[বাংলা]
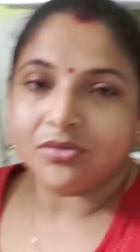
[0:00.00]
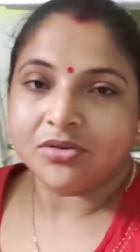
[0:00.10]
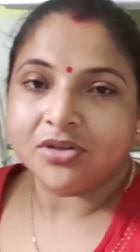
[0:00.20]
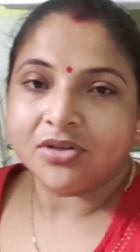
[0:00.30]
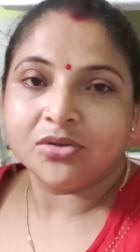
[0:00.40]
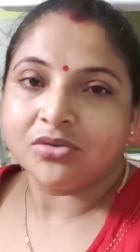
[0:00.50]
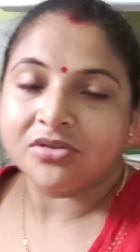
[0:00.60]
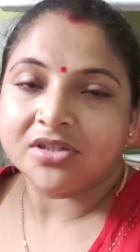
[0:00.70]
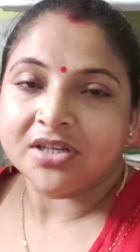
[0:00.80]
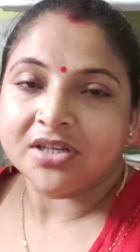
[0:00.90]
করি তো
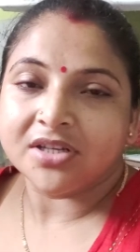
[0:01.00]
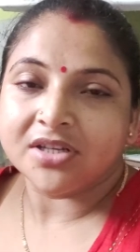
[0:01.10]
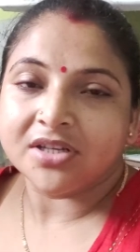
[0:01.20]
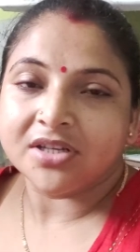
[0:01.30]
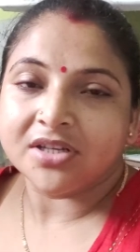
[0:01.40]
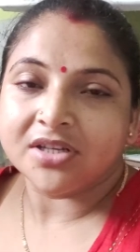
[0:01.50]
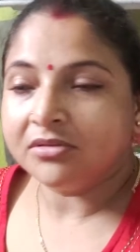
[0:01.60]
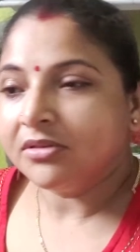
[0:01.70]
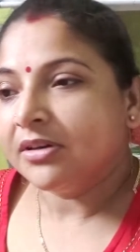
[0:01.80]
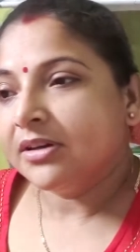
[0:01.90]
সেই জন্য
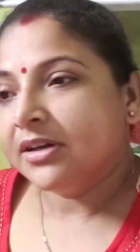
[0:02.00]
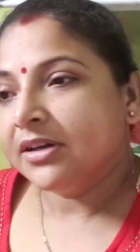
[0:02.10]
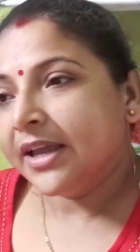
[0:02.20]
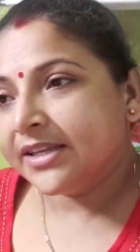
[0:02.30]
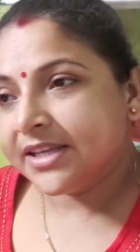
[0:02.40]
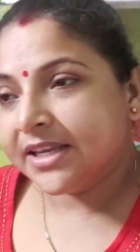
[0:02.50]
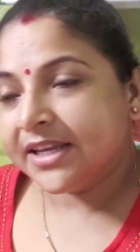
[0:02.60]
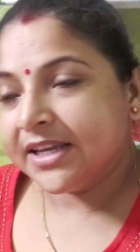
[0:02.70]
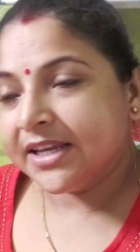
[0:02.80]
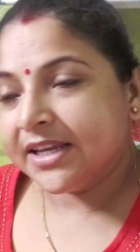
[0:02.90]
এই যে এই
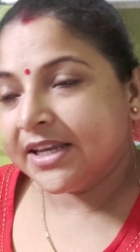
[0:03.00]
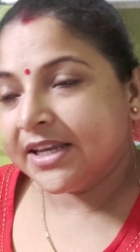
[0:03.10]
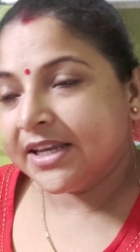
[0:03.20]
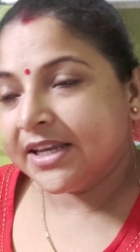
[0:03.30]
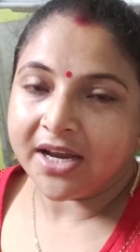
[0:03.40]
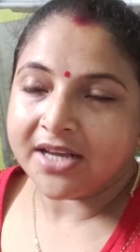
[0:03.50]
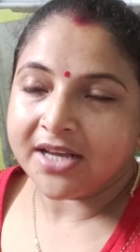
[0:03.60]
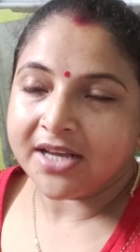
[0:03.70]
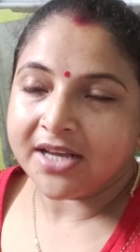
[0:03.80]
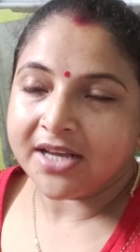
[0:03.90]
কাজটা করবো এই কাজটা
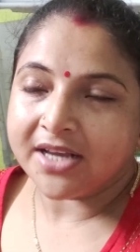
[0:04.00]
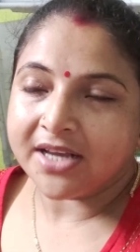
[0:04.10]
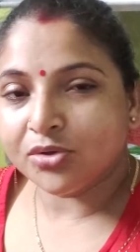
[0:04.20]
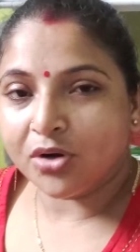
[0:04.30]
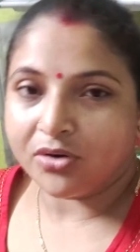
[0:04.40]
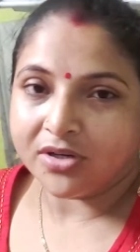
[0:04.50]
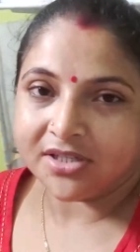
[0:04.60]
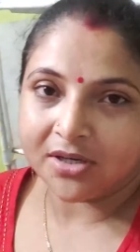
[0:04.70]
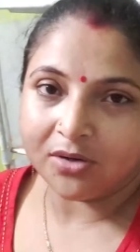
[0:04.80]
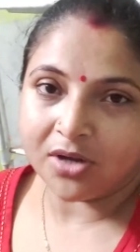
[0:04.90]
একটু অন্য ধরনের
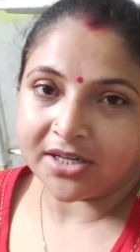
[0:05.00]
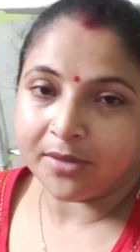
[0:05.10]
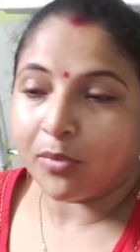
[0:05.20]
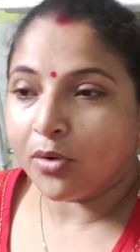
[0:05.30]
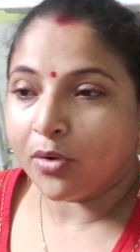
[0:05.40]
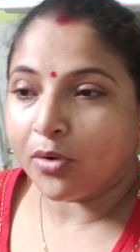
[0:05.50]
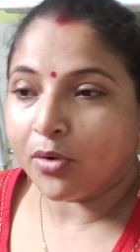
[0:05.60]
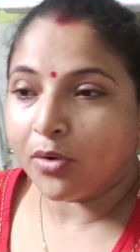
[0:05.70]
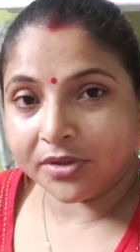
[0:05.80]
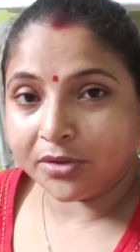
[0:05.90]
ছিল একটা বড়
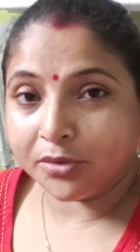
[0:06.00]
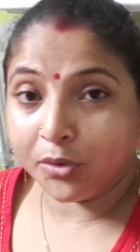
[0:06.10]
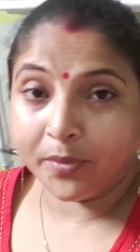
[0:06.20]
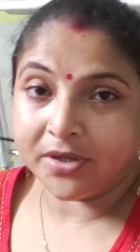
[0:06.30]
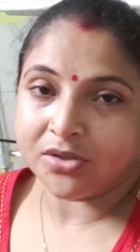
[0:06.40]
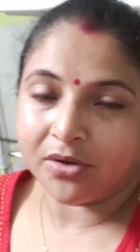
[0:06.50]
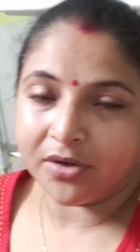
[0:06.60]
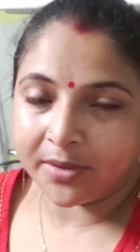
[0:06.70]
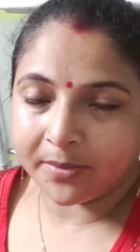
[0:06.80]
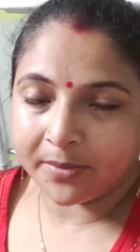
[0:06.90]
গ্রুপের সঙ্গে
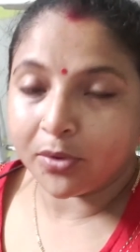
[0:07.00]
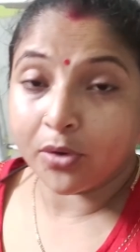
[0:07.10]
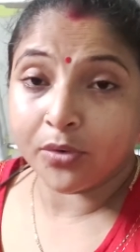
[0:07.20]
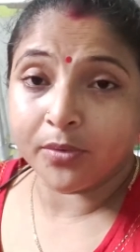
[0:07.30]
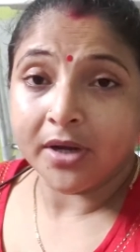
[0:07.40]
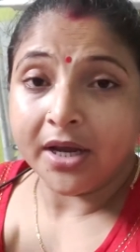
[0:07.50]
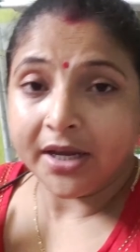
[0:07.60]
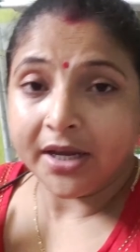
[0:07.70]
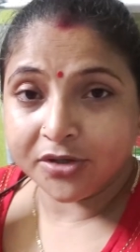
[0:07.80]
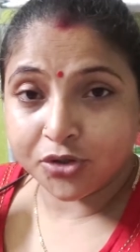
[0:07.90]
মানে বড়
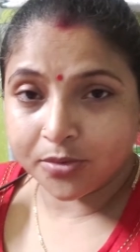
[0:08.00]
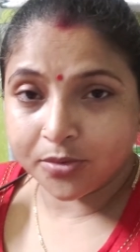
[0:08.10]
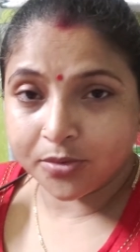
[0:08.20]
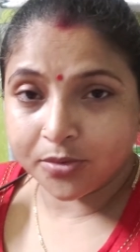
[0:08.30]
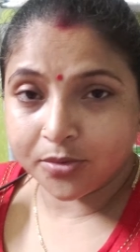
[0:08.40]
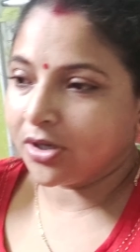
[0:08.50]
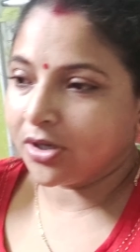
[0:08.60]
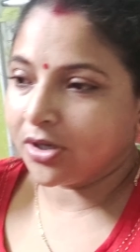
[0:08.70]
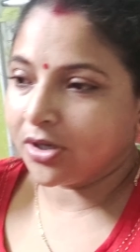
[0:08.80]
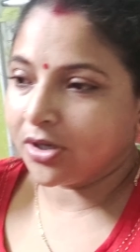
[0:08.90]
ইউটিউবারের সঙ্গে
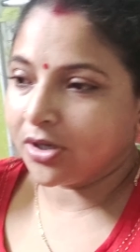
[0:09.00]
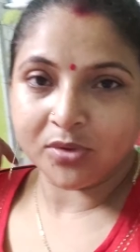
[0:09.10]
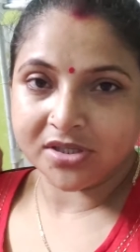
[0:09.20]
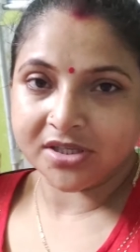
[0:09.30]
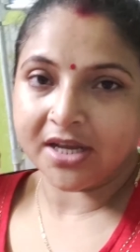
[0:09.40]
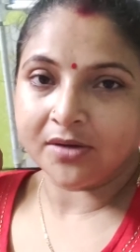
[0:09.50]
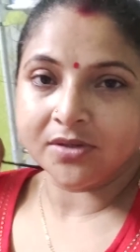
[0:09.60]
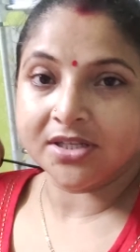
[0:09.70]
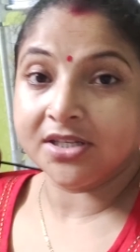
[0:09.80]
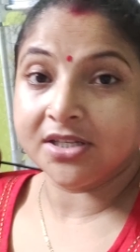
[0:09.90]
নামটা আমি বলছি না এখন
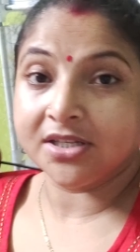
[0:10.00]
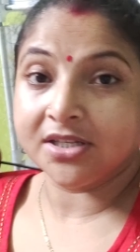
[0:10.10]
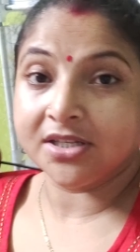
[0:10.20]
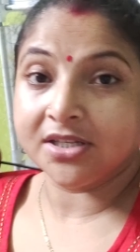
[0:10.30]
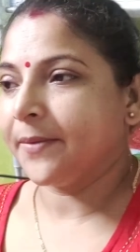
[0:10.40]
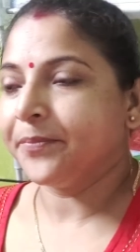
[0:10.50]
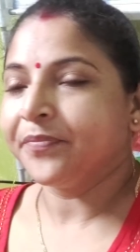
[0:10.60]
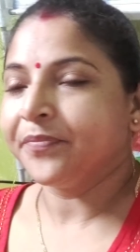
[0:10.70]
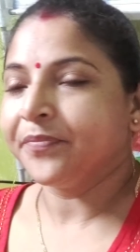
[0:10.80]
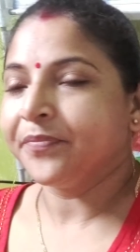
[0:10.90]
সাজেস্ট করছি না
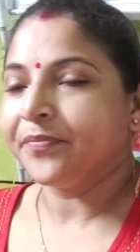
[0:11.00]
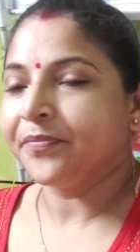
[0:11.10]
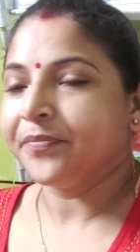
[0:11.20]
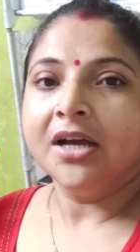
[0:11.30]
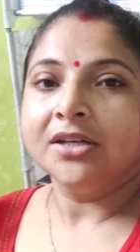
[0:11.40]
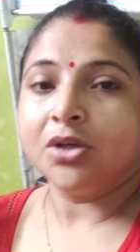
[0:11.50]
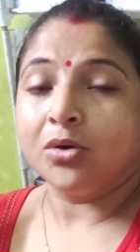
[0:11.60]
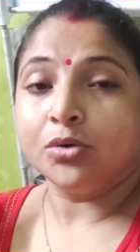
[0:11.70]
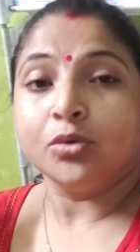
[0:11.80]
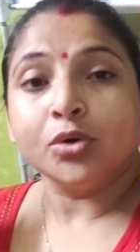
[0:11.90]

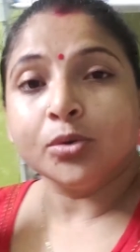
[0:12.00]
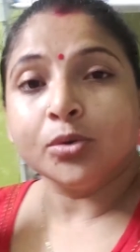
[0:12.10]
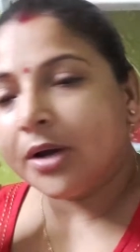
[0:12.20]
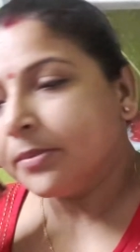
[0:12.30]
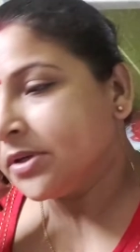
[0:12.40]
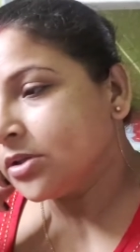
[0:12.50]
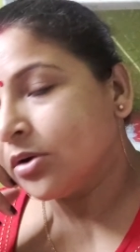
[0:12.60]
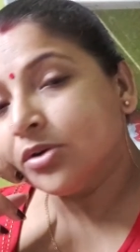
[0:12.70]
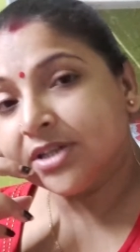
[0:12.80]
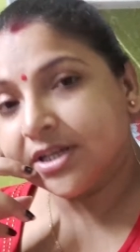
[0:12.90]
যখন করব আমি
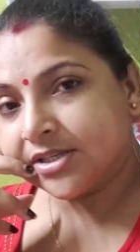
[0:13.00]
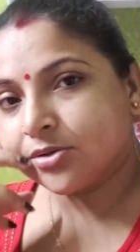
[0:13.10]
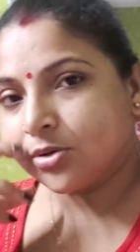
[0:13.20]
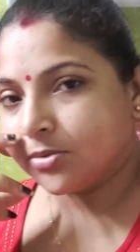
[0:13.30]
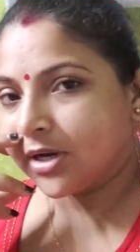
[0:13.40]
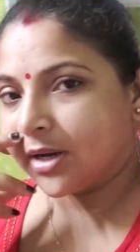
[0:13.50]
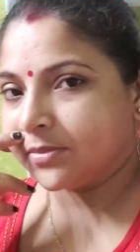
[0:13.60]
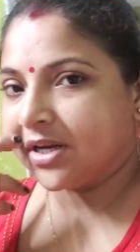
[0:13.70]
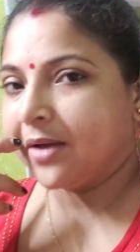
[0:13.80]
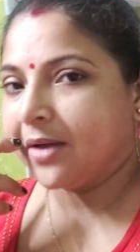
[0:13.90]
তখনই সাজেস্ট করব নামটা